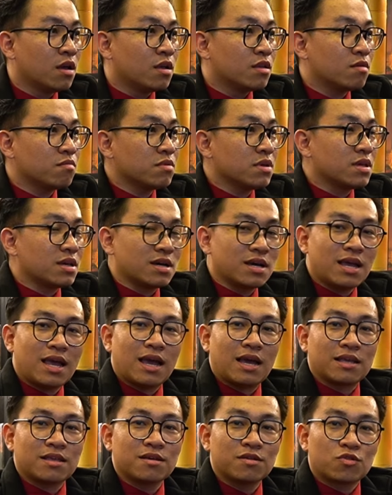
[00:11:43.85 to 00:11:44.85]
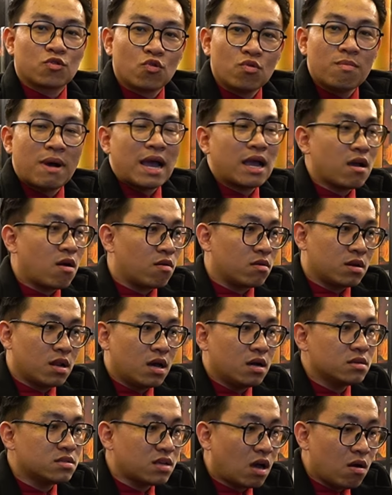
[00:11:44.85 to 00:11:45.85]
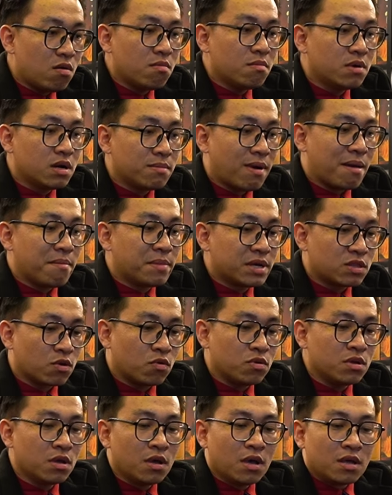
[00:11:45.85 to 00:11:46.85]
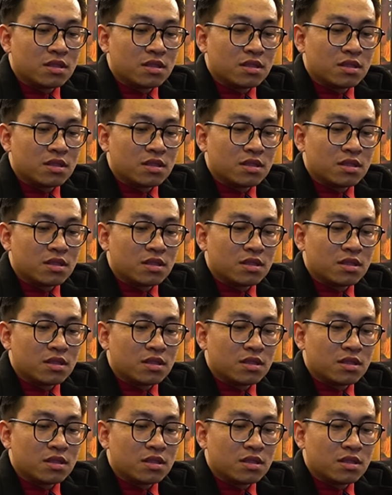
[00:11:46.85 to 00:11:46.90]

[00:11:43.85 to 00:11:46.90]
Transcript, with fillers: giống như những cái hạng như chú bác họ lớn 60, 70 tuổi.